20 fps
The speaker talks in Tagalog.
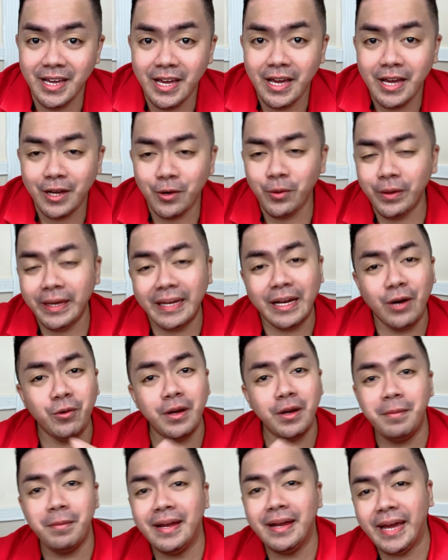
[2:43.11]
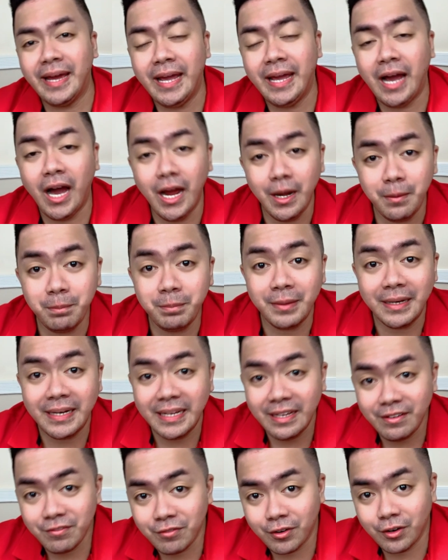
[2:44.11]
Kung ikaw naman ay
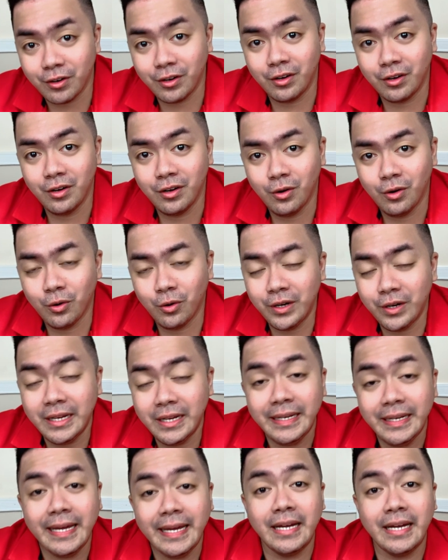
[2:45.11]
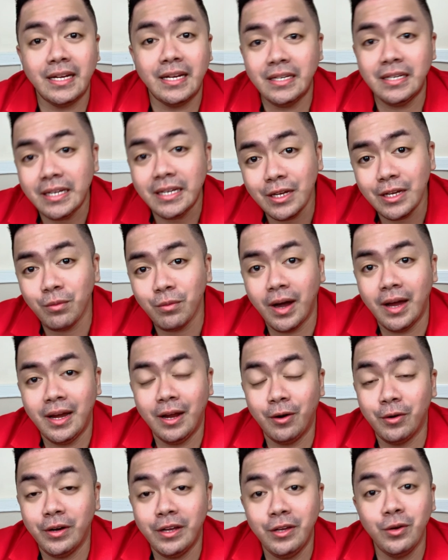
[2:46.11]
unbeliever or hindi ka naniniwala
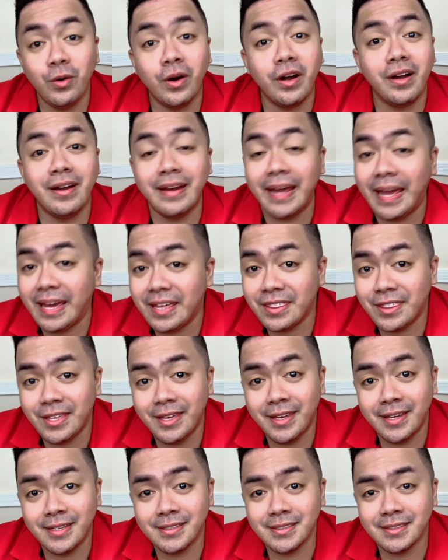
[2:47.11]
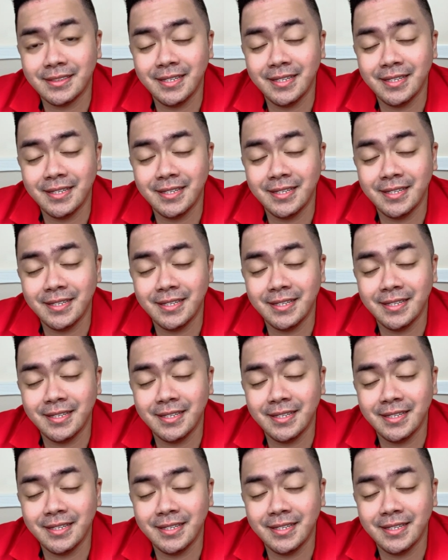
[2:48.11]
or you are an atheist,